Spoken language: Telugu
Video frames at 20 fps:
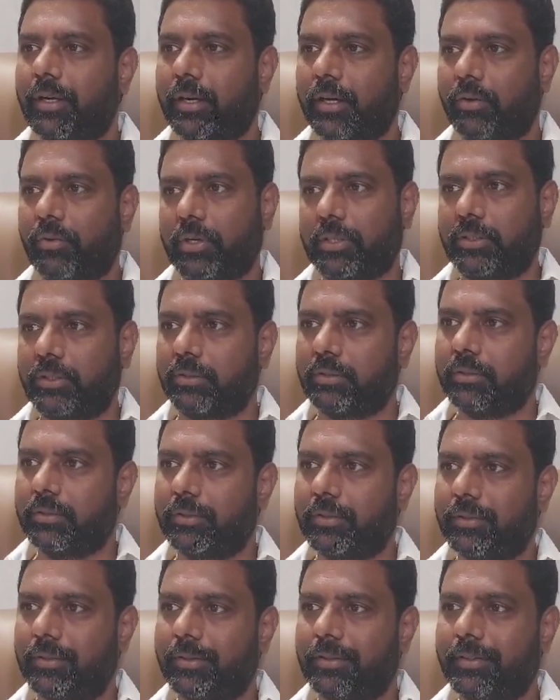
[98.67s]
నా వయసు
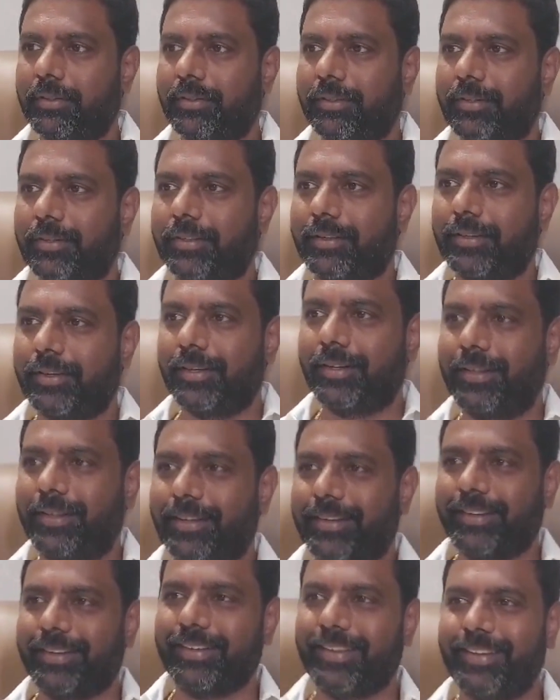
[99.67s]

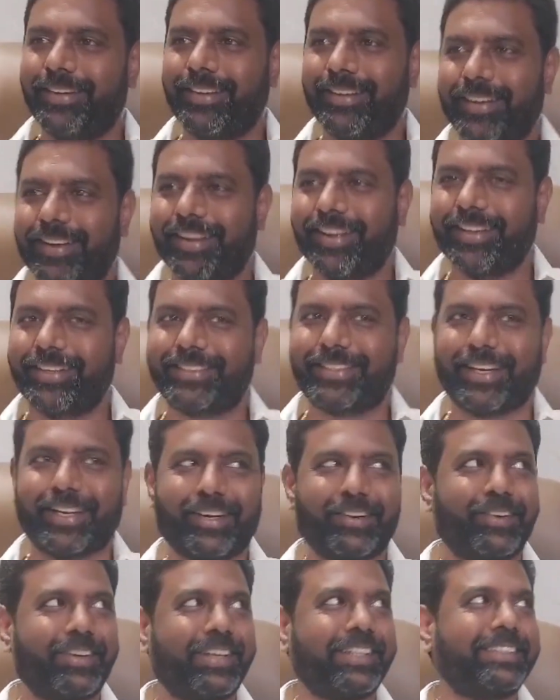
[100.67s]
ఏంటి చిన్న
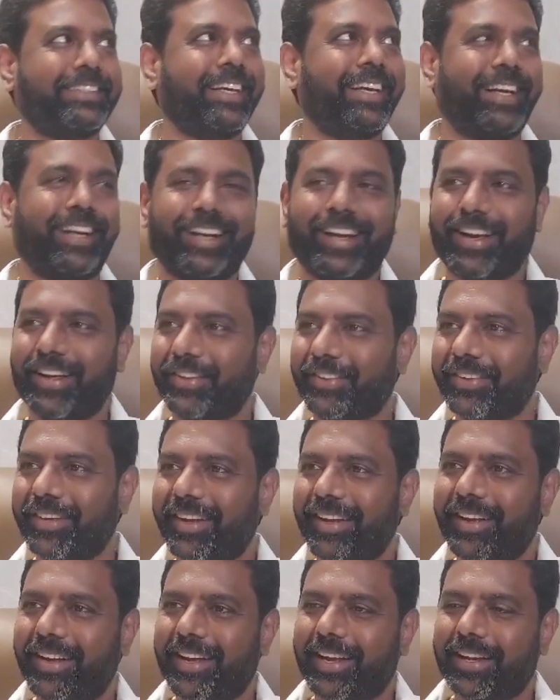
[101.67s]
వయసు ఏం కాదు
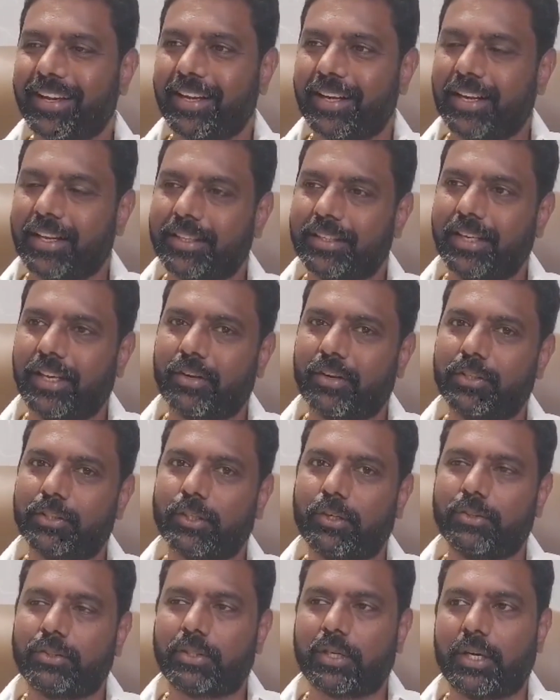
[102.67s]
గత ఇరవై
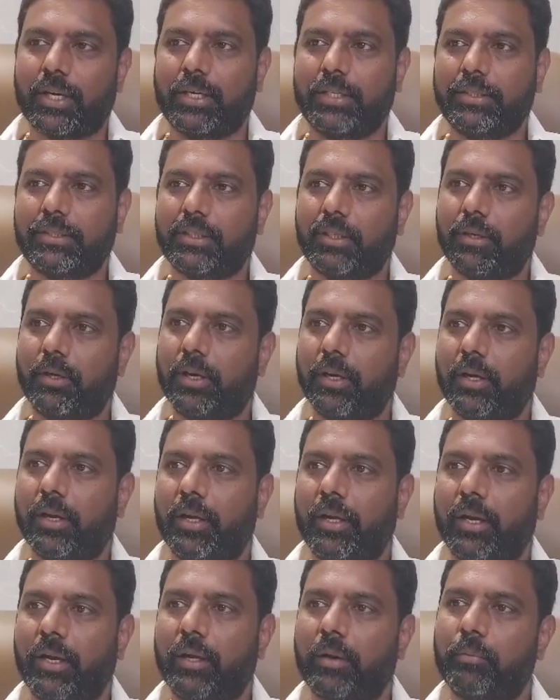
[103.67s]
సంవత్సరాల నుంచి
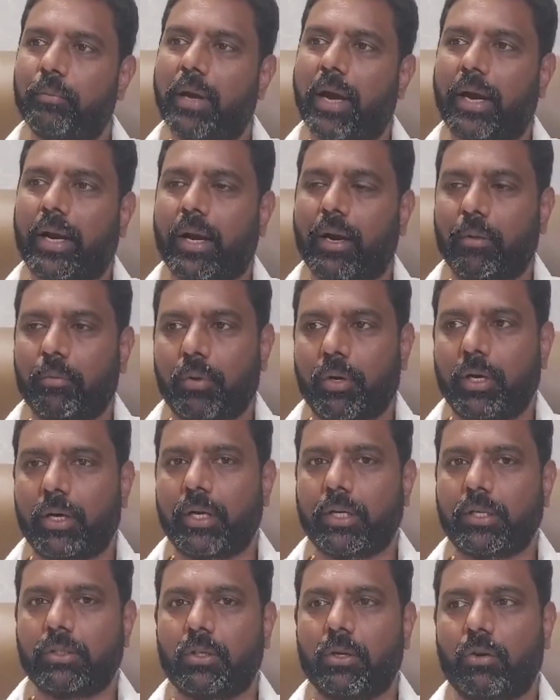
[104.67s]
బ్యాక్ ఎండ్
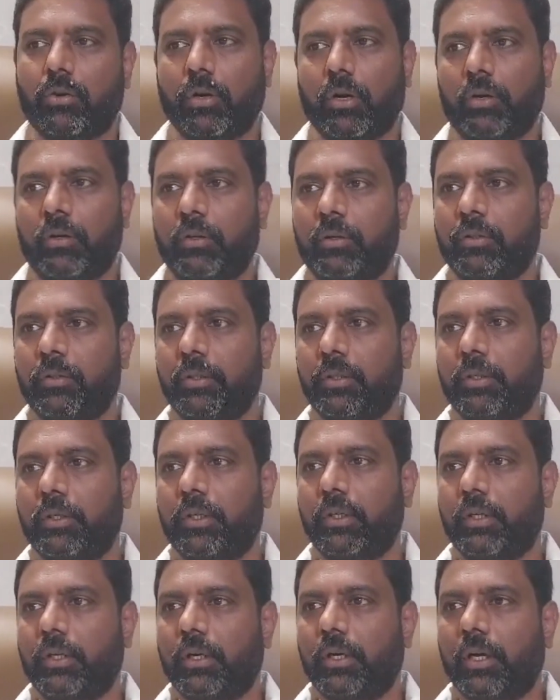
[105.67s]
పాలిటిక్స్లో ఉన్నాం
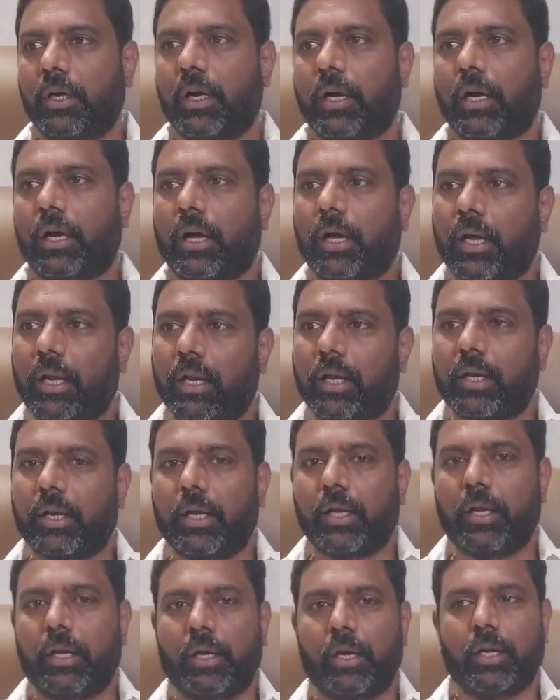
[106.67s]

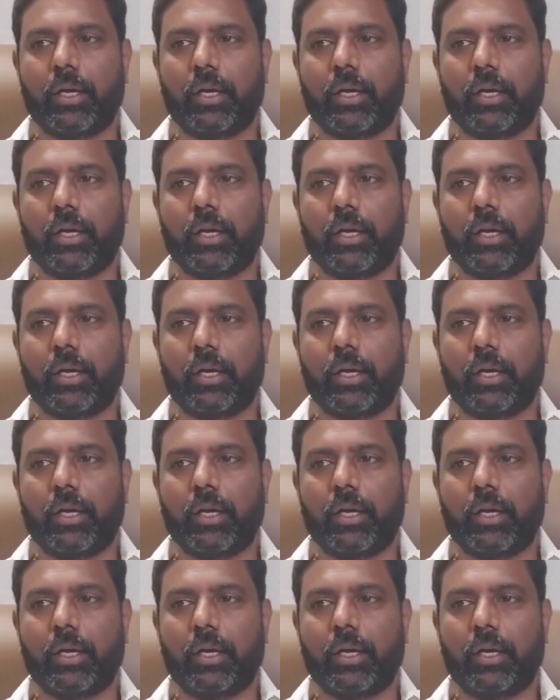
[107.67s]
అలానే